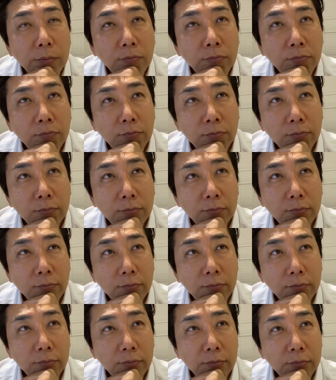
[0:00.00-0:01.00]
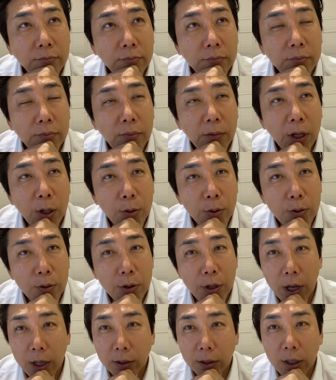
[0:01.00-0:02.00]
うん
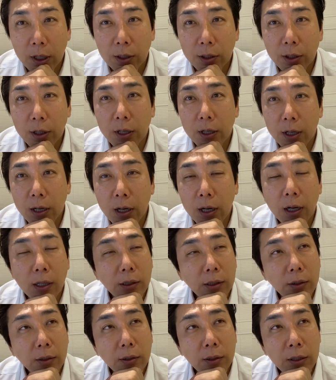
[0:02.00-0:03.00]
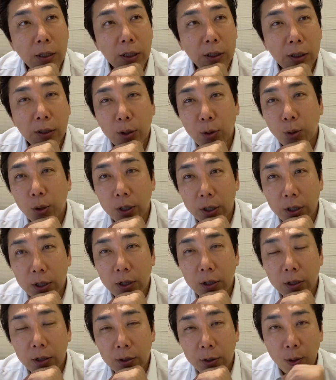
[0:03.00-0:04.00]
ルーケン先生がいらっしゃった時
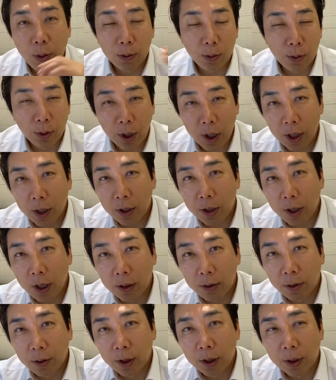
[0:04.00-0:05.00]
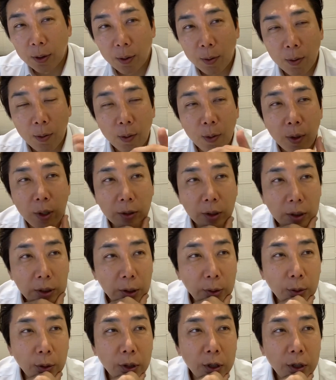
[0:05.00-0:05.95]
京都で DSD のご講演された時